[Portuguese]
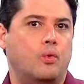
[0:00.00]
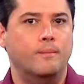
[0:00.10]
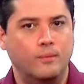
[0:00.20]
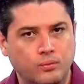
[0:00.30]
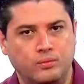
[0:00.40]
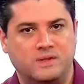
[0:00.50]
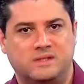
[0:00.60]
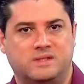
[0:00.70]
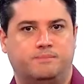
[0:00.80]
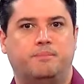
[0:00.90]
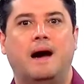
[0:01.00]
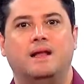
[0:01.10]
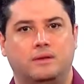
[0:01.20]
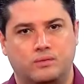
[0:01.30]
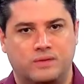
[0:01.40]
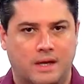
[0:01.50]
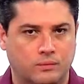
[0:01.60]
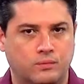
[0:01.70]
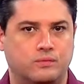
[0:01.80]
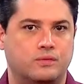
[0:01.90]
comum que se espalha entre os
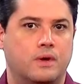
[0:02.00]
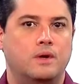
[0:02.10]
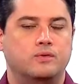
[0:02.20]
alunos